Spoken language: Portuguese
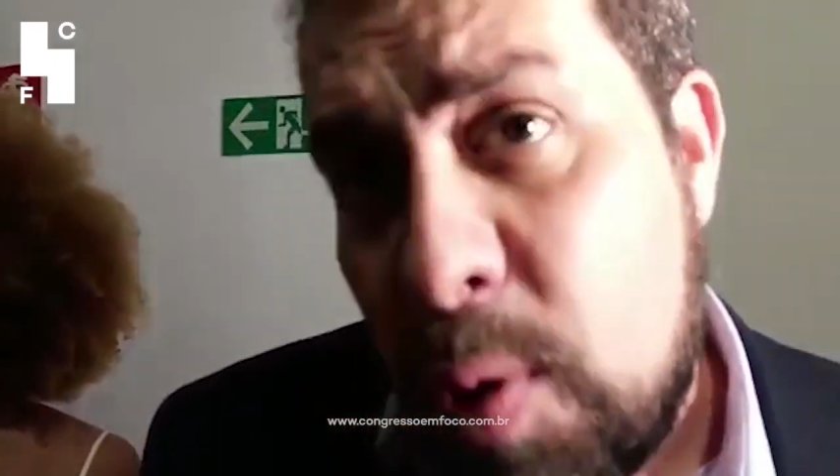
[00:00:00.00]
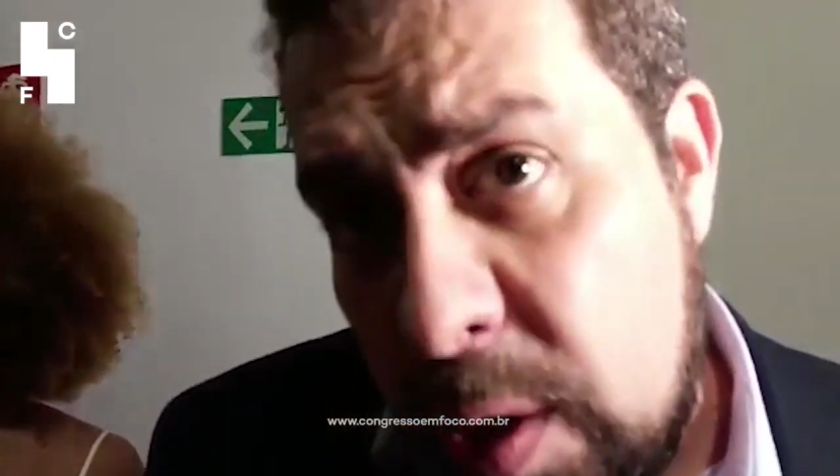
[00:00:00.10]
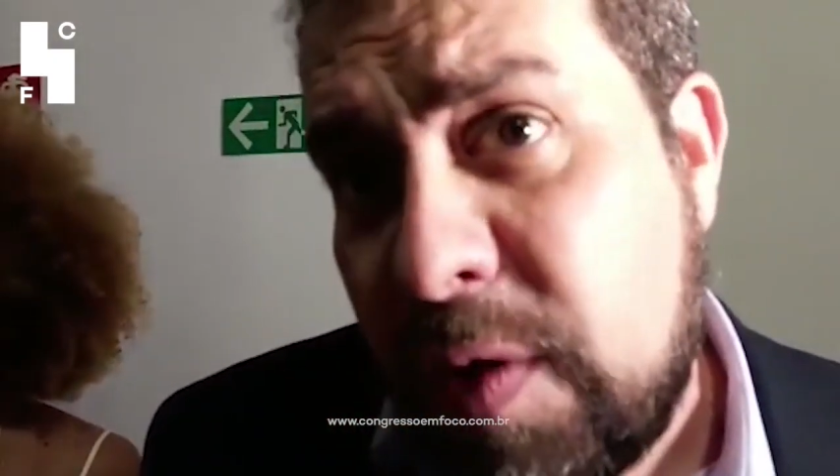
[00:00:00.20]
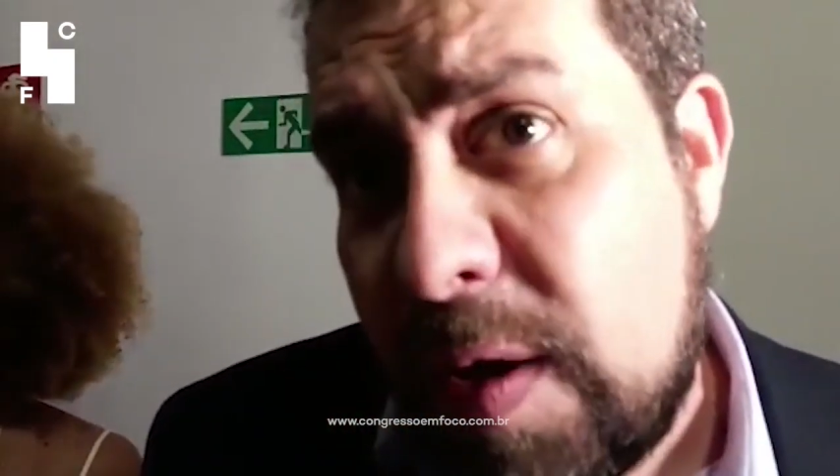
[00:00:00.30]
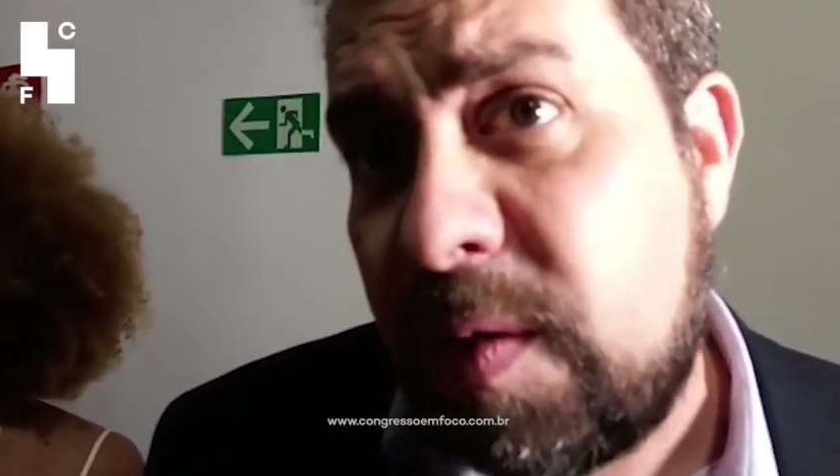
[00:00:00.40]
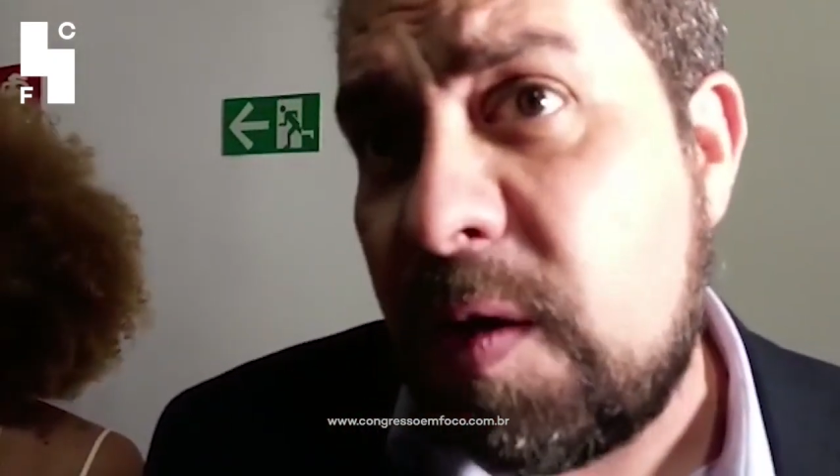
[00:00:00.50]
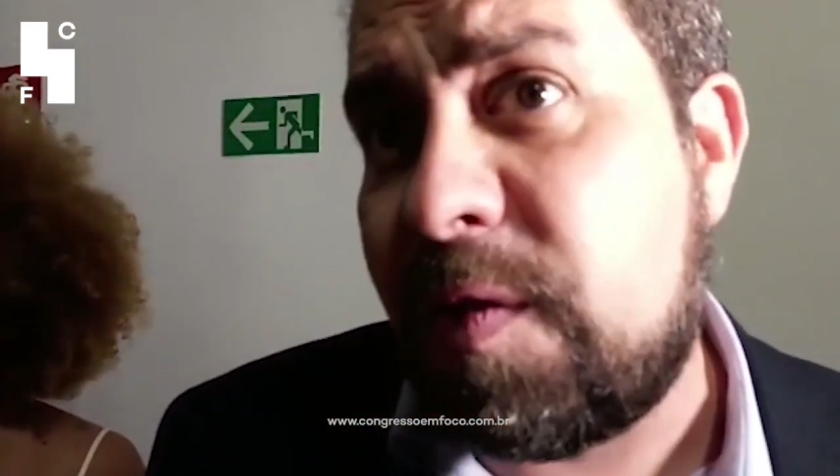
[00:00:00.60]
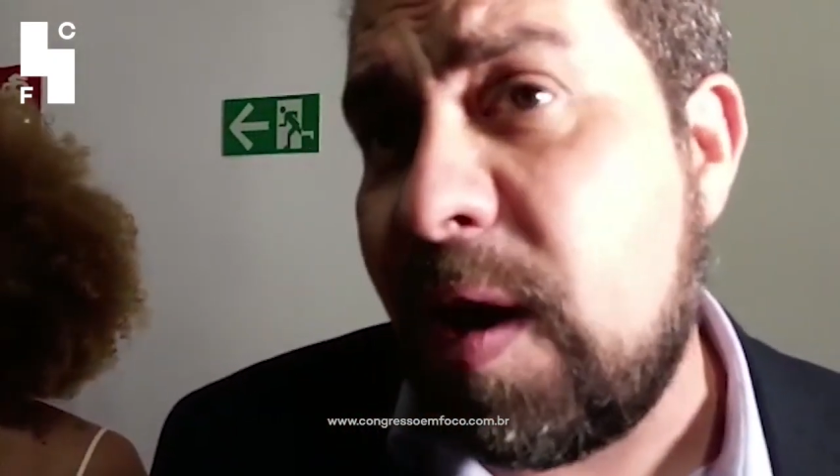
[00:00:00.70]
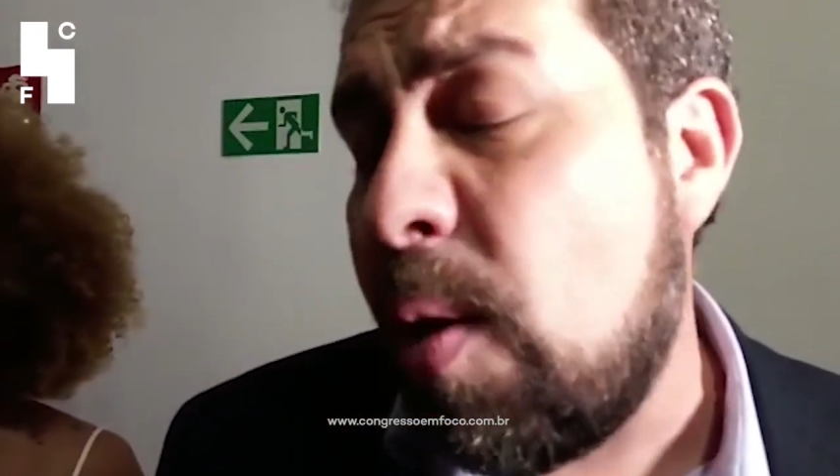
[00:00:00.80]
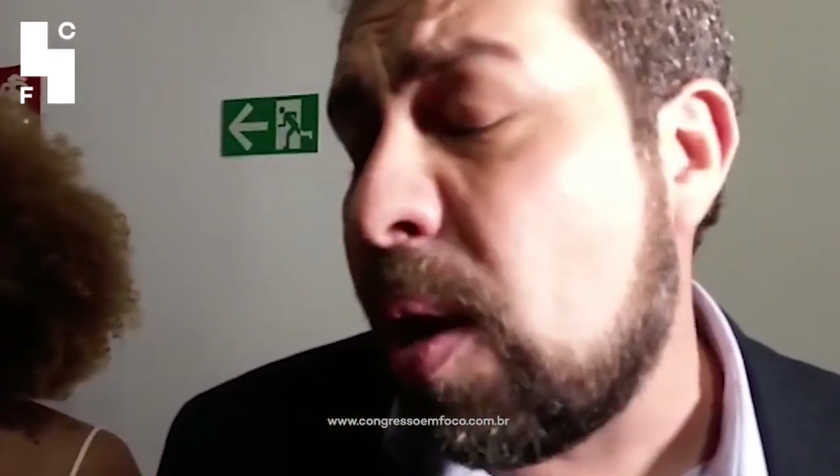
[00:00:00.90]
Por isso é
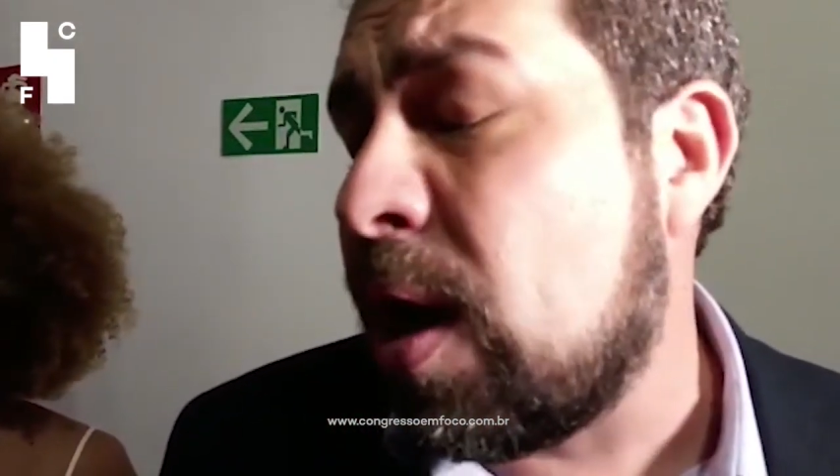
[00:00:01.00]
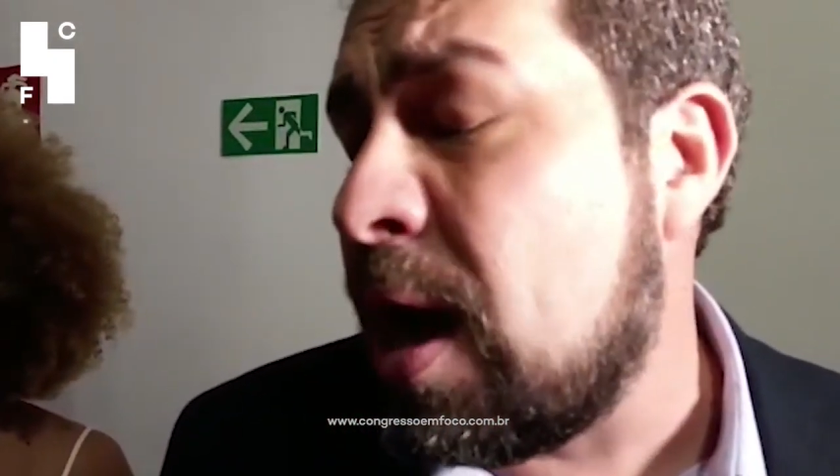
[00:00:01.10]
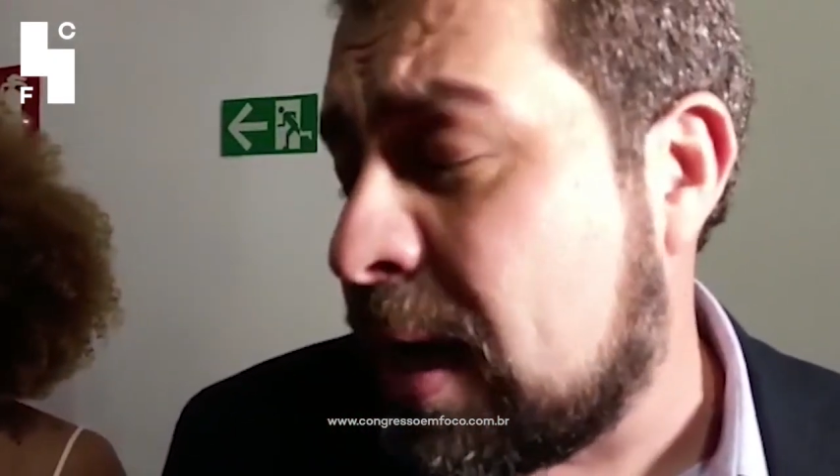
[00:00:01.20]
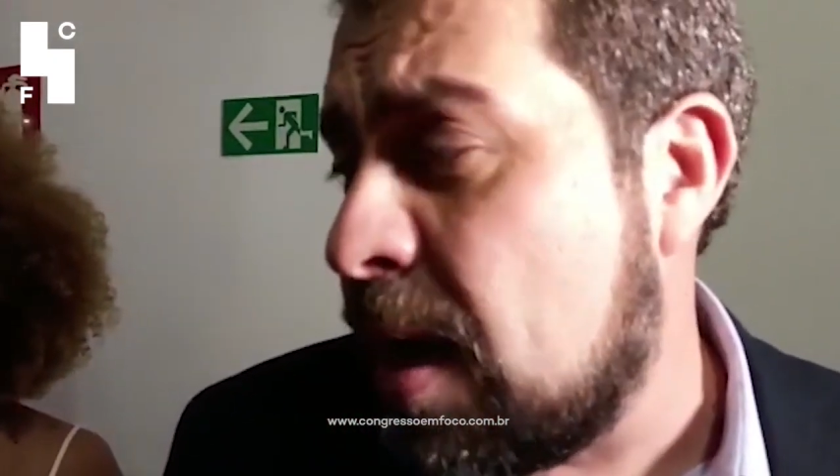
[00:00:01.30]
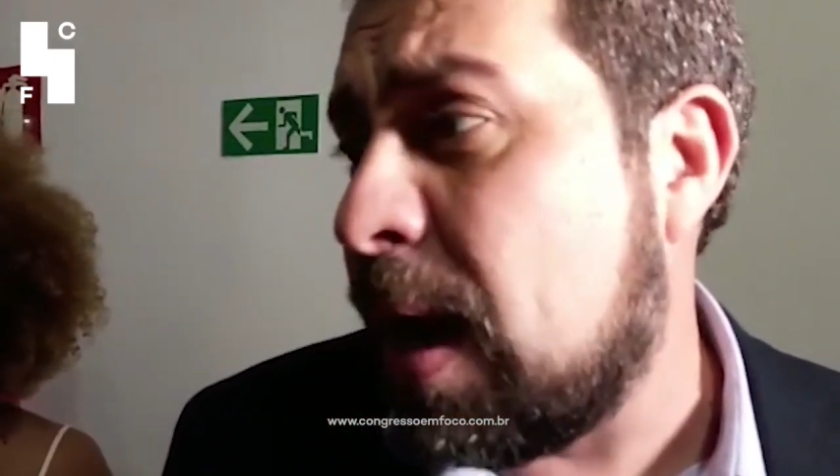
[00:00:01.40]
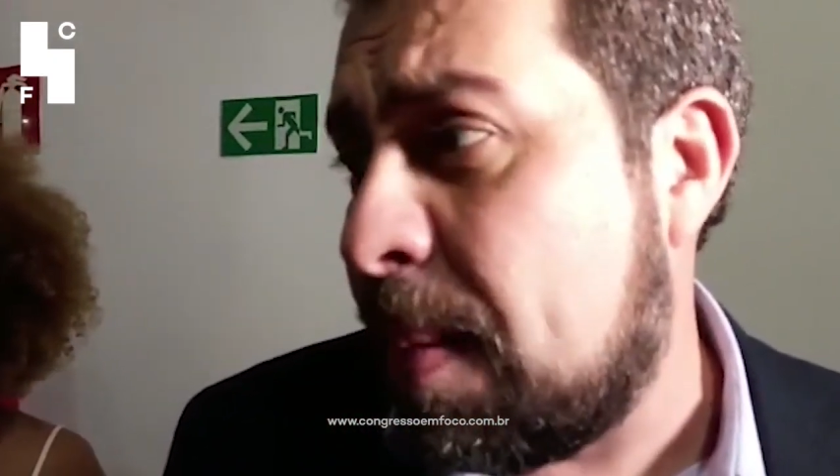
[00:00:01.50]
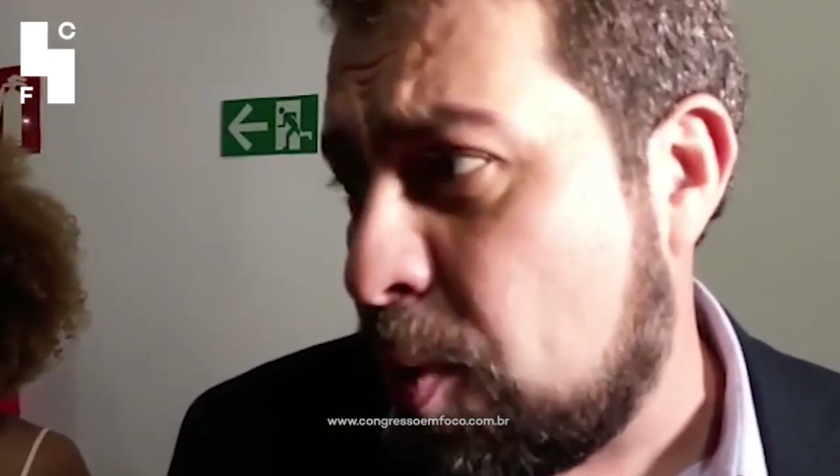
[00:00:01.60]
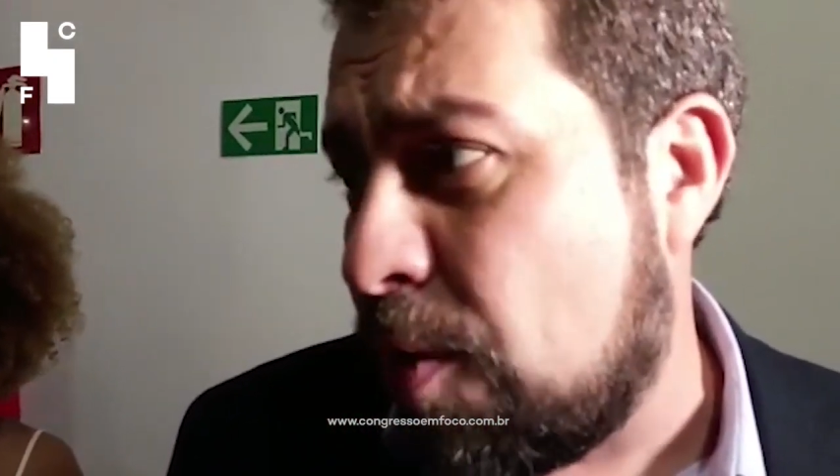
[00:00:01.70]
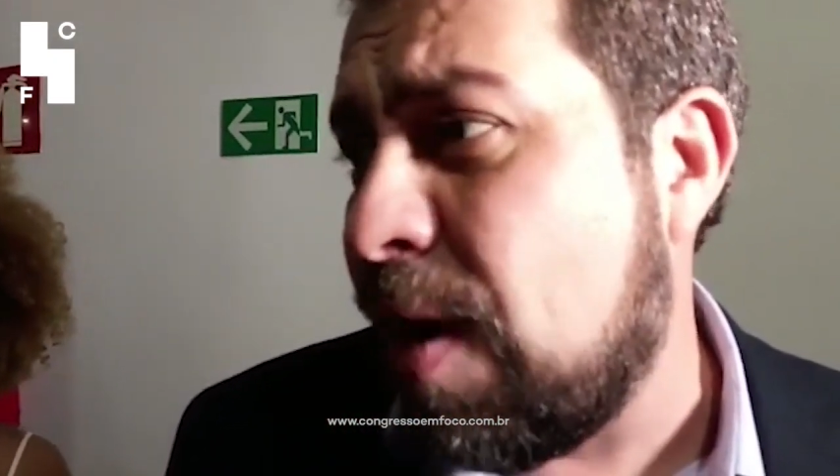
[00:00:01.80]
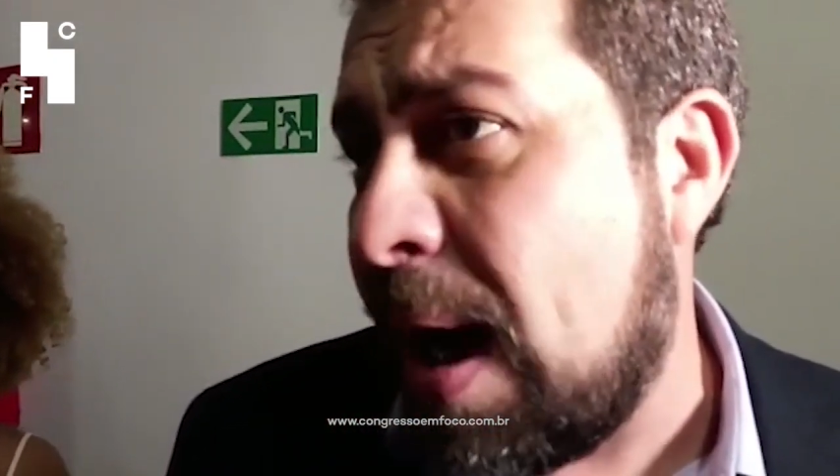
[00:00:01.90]
essencial agora a Câmara
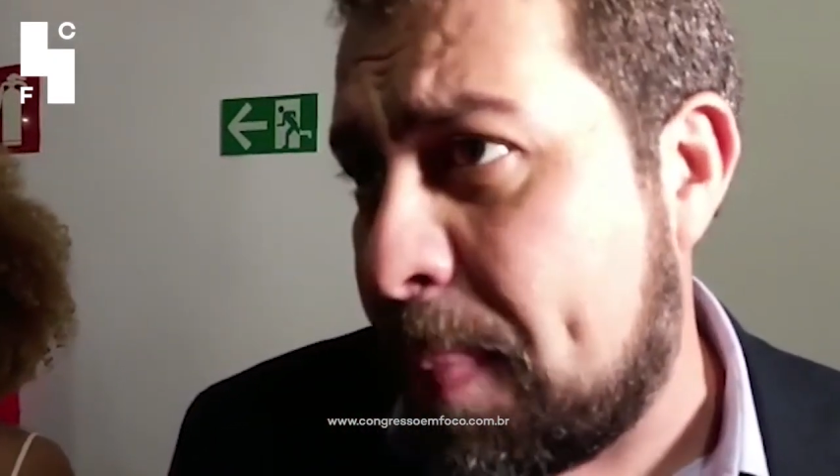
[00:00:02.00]
aprovar